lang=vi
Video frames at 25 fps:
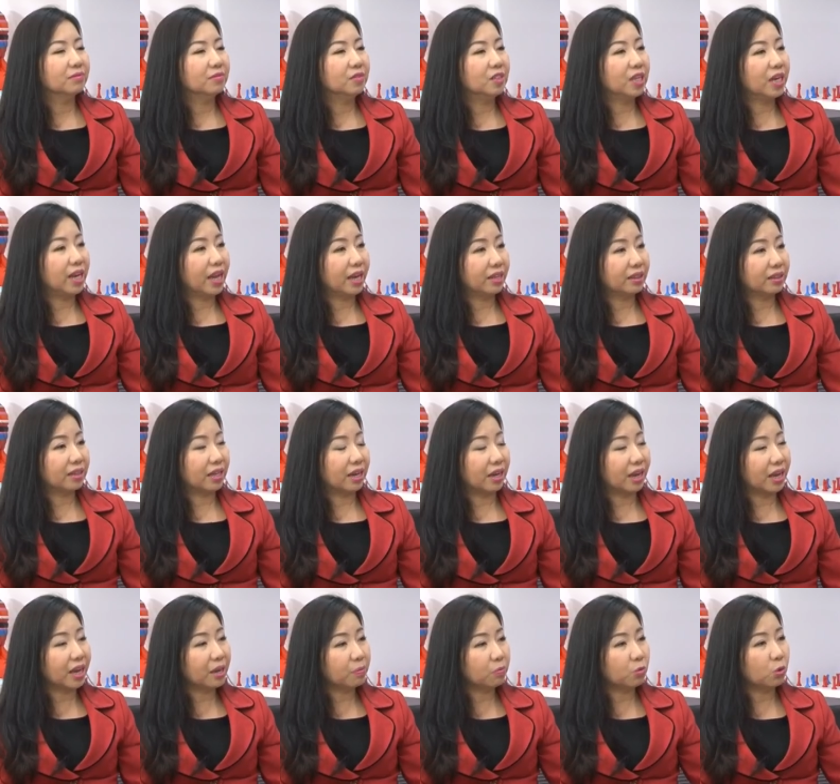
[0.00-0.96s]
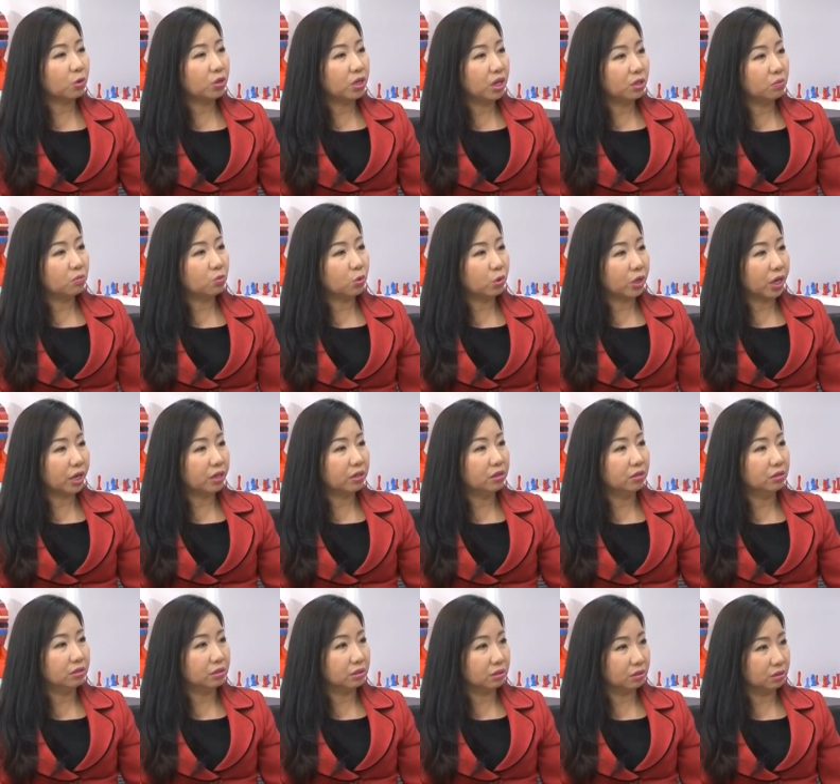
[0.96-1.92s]
nghĩa là anh ta ép tôi đến một cái
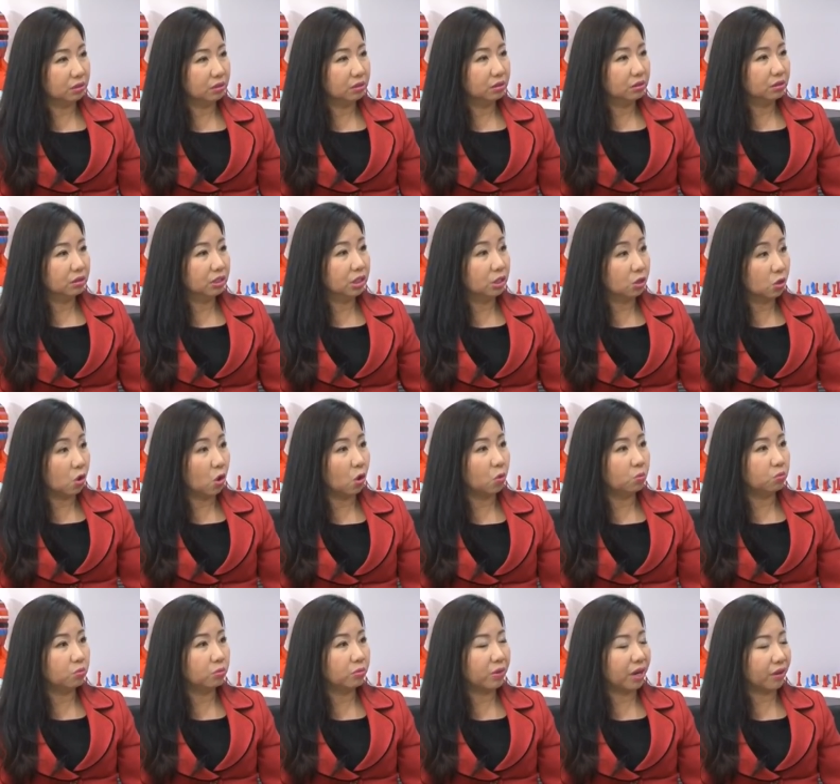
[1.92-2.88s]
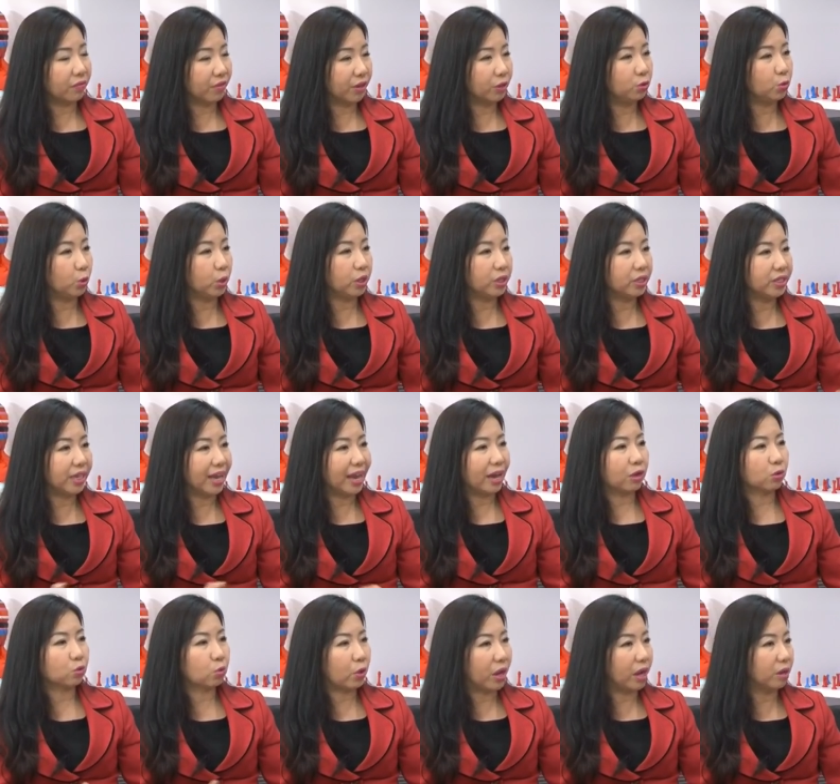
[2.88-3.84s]
đường đường cùng là phải chuyển
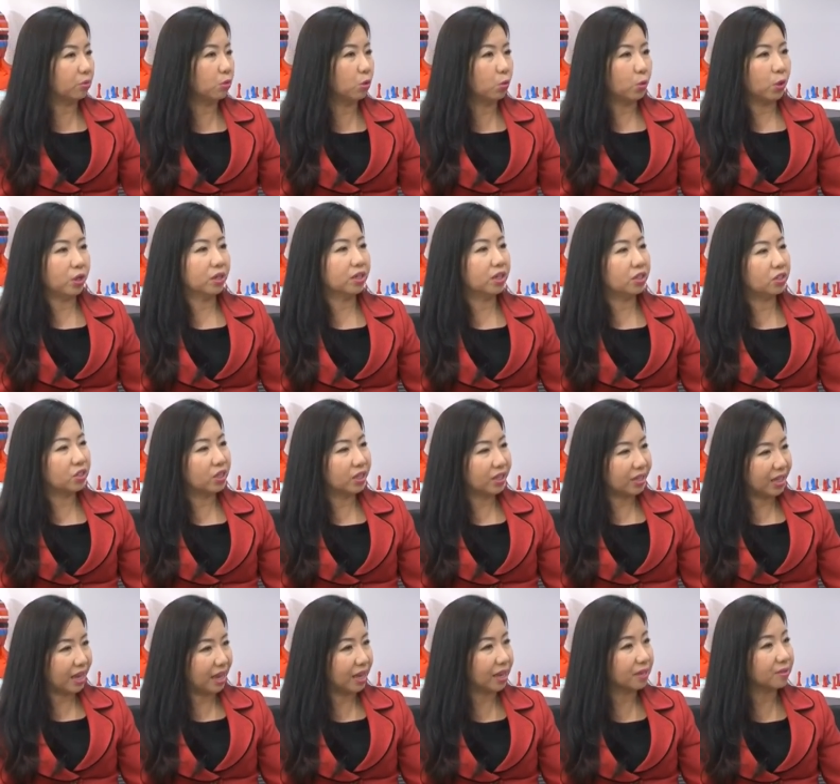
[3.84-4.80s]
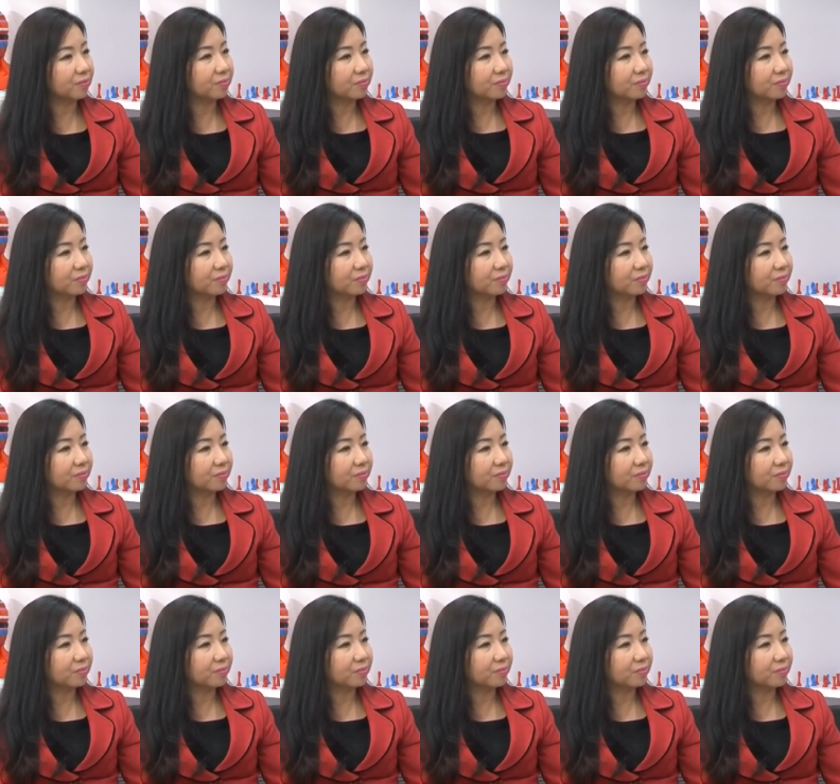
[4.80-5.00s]
giao toàn bộ quyền lực cho anh ta